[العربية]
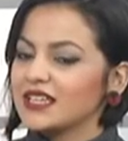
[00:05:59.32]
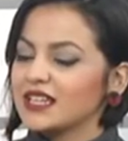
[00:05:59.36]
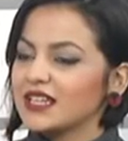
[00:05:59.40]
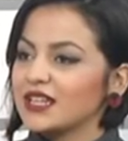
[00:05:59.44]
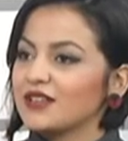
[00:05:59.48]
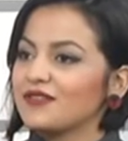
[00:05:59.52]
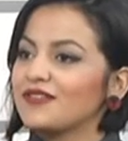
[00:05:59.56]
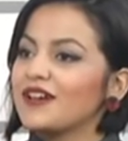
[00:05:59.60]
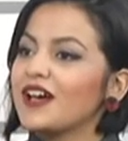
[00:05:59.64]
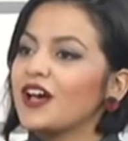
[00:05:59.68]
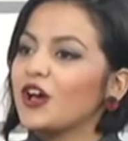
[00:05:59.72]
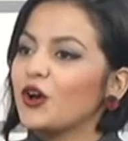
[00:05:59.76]

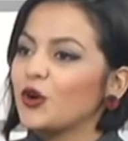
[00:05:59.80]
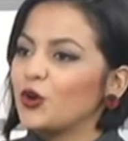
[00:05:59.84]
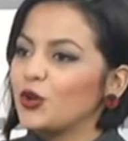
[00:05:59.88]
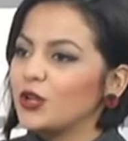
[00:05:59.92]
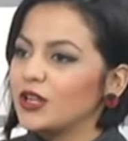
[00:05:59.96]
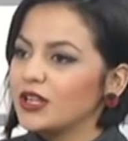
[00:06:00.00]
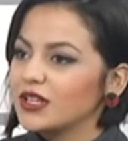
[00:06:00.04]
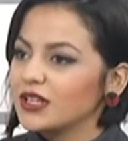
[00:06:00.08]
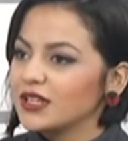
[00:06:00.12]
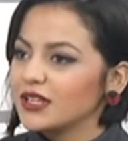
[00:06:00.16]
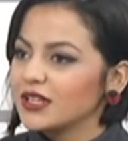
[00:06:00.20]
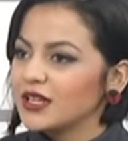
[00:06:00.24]
كتفاعل
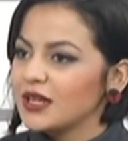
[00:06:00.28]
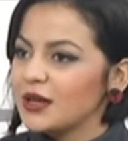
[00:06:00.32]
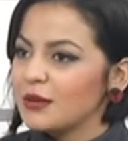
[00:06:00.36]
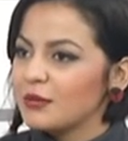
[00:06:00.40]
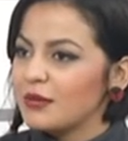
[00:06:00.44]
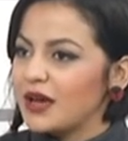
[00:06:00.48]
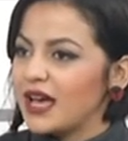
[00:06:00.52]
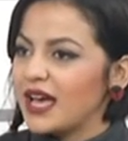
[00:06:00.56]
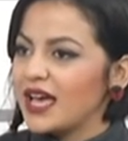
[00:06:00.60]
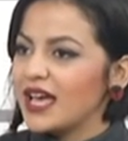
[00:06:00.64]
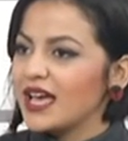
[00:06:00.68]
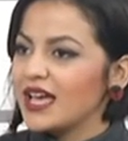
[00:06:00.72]

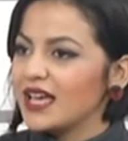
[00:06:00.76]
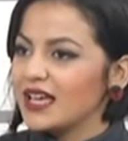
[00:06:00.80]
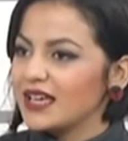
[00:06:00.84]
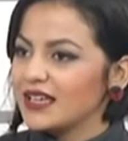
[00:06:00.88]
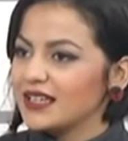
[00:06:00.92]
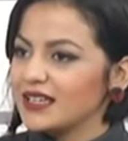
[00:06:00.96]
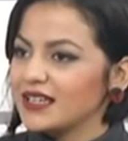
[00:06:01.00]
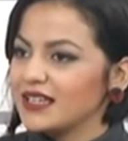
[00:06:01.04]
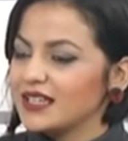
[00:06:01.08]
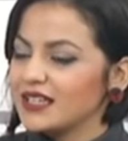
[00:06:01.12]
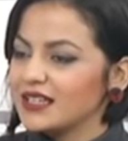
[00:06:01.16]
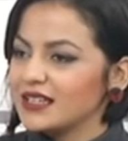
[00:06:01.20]
مع
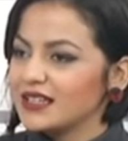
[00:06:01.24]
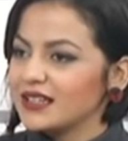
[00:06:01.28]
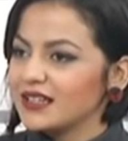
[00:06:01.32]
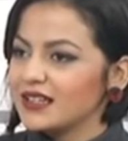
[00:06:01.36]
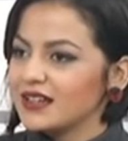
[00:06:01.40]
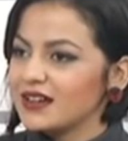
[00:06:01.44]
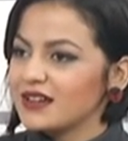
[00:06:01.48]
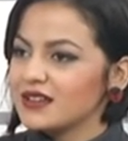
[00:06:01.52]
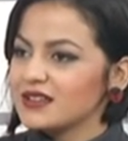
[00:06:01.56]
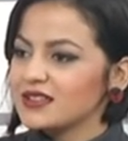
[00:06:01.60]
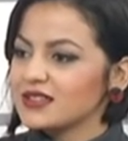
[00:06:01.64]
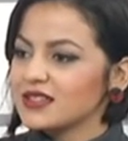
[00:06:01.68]
هاي
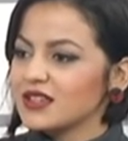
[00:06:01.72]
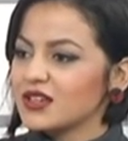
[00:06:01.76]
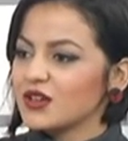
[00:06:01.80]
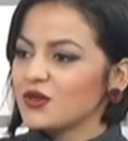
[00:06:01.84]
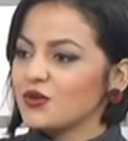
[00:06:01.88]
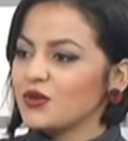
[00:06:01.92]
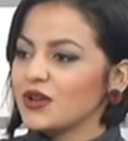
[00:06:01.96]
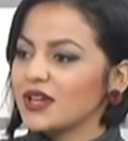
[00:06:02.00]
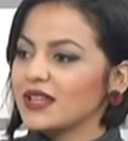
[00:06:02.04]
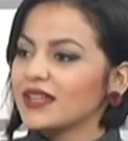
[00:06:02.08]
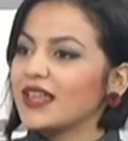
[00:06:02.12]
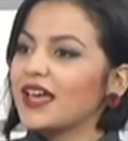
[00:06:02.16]
الدراسة
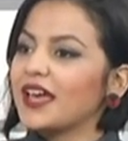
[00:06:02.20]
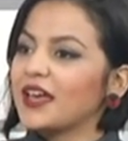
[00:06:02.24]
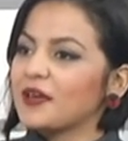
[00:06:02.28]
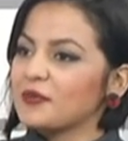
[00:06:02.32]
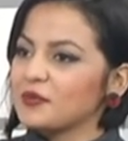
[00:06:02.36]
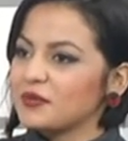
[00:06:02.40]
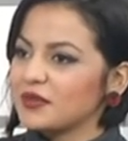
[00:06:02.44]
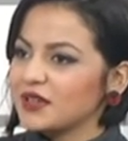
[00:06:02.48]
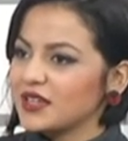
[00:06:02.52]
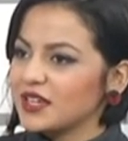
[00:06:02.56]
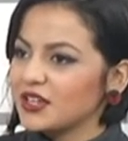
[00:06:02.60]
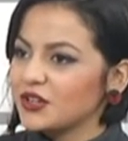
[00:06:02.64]

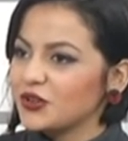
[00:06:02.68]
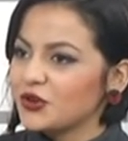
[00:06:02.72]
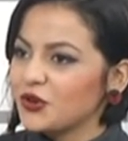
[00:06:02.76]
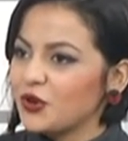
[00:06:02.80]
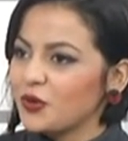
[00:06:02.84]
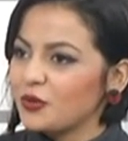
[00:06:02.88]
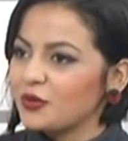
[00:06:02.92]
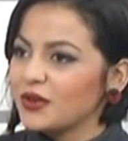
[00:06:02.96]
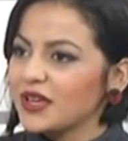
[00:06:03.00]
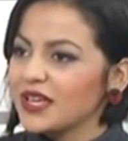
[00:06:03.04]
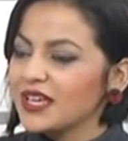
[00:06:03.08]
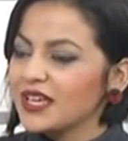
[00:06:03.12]
وكدعم لكم